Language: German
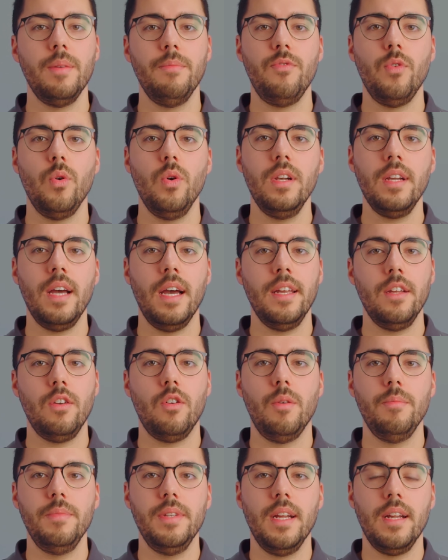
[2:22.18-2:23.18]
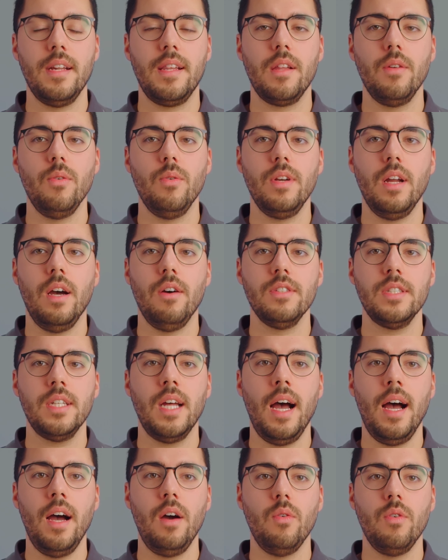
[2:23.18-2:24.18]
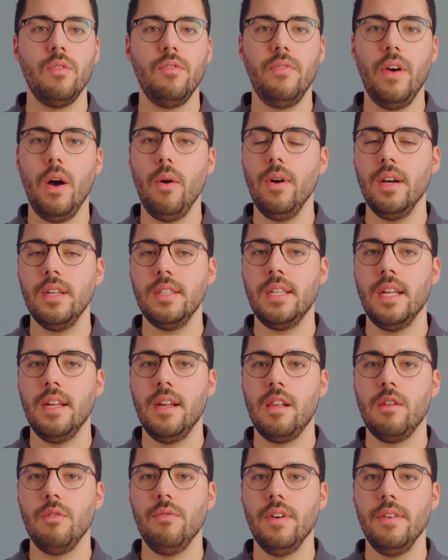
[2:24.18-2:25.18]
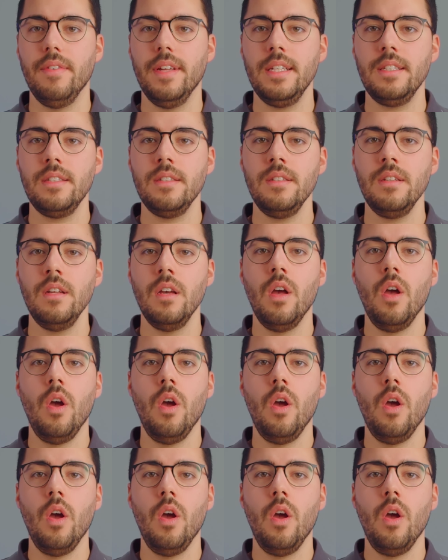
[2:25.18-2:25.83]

empfohlen, eine Kombination aus H- und V-Antennen zu verwenden